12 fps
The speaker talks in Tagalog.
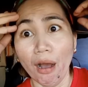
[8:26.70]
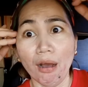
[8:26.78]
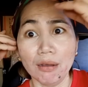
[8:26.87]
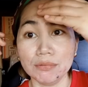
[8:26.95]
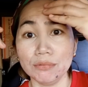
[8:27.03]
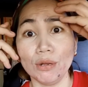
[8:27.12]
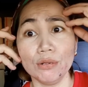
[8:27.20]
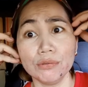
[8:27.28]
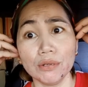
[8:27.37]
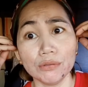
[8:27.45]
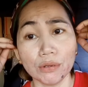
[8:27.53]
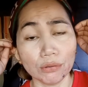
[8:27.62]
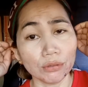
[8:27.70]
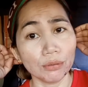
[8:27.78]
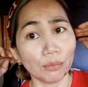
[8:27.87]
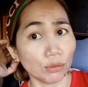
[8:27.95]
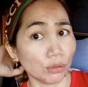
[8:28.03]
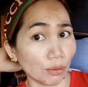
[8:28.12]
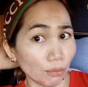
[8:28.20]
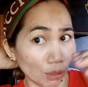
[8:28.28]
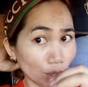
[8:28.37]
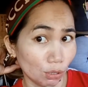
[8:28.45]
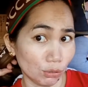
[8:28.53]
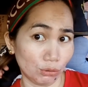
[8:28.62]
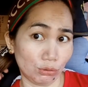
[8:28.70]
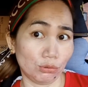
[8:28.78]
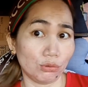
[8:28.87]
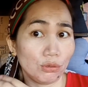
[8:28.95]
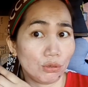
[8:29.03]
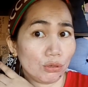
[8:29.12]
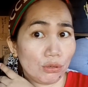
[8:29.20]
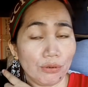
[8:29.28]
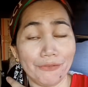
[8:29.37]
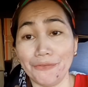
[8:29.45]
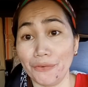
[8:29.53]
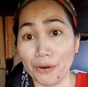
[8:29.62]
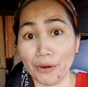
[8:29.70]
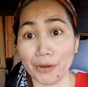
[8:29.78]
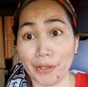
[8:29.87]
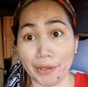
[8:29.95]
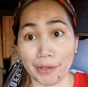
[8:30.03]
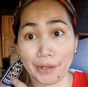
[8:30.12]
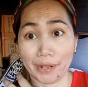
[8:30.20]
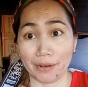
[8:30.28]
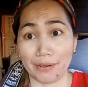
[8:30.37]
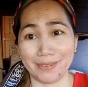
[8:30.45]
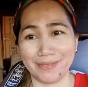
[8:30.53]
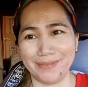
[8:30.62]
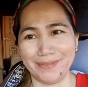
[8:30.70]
Ang dal-dal daw ni Madam ST. For real.